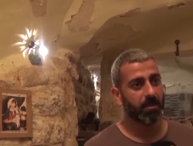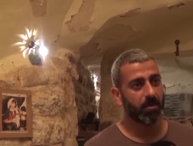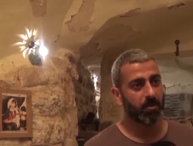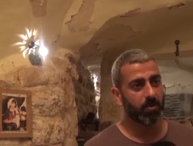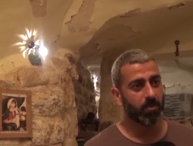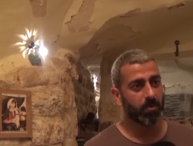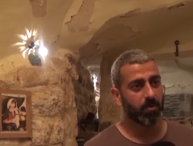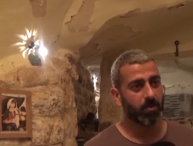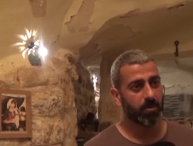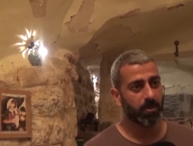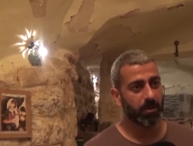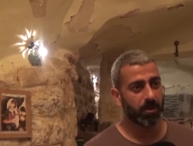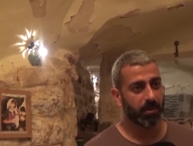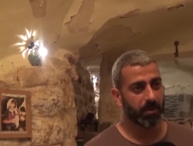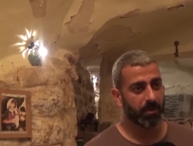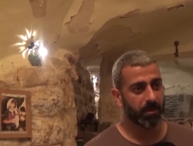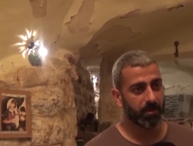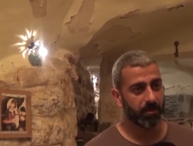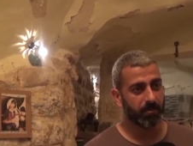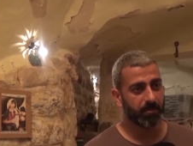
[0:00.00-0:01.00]

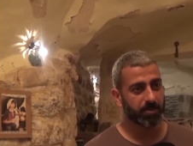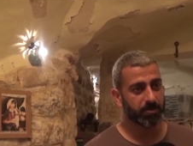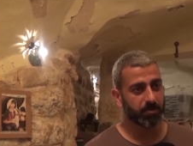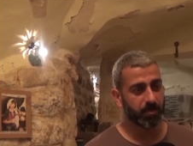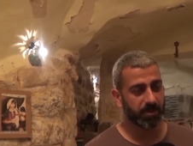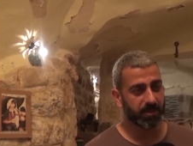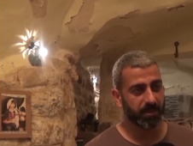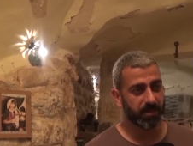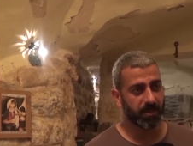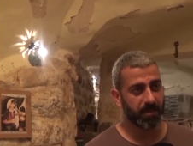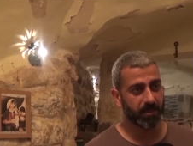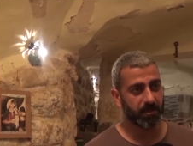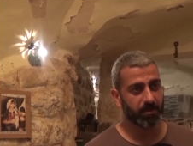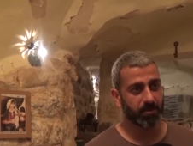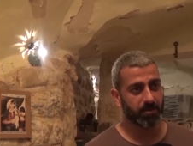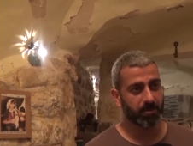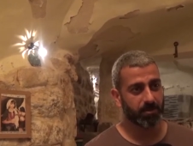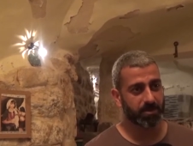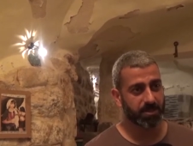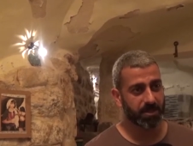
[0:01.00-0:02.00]
ومجموعة النادي
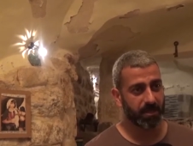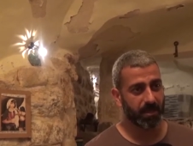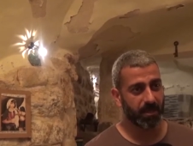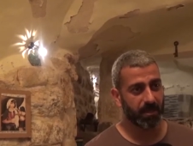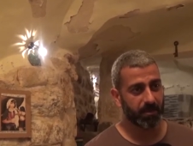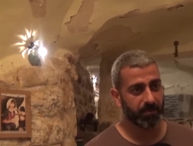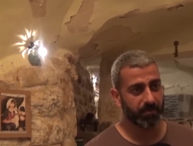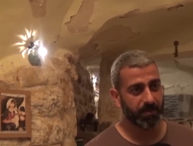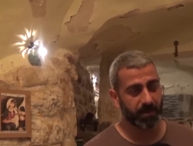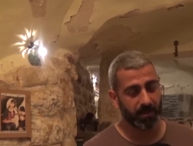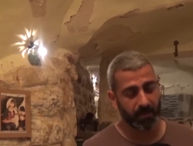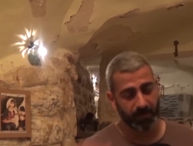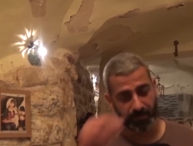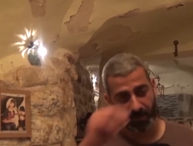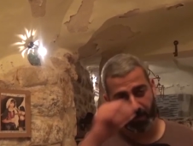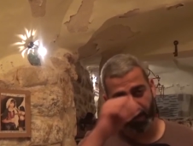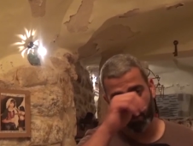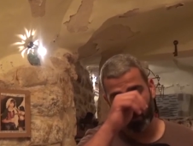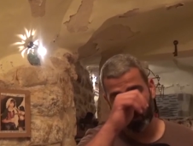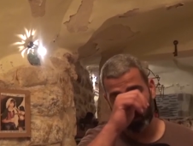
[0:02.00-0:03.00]
الأرثوذكس العربي
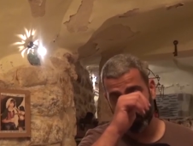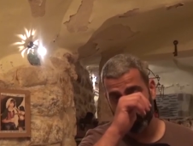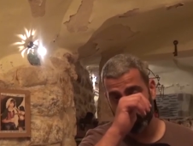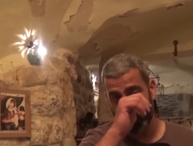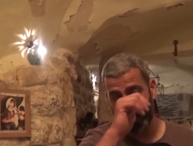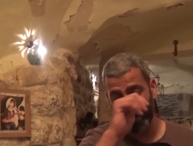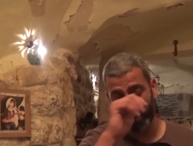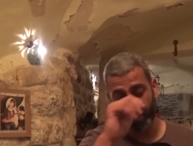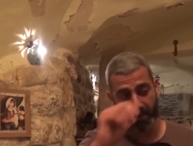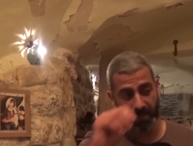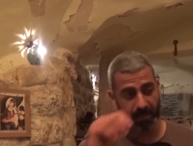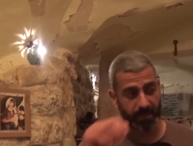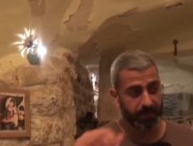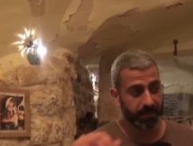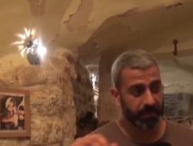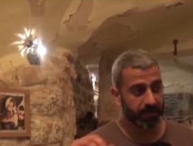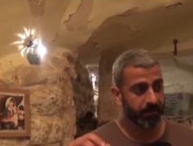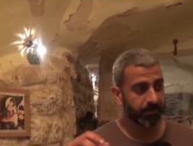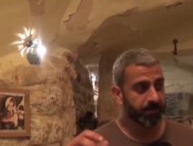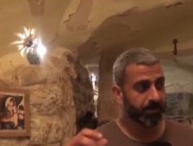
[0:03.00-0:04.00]
أفرادهم
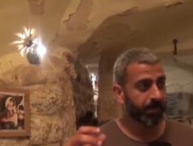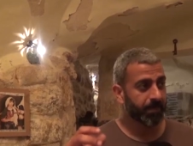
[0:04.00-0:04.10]
وقيادة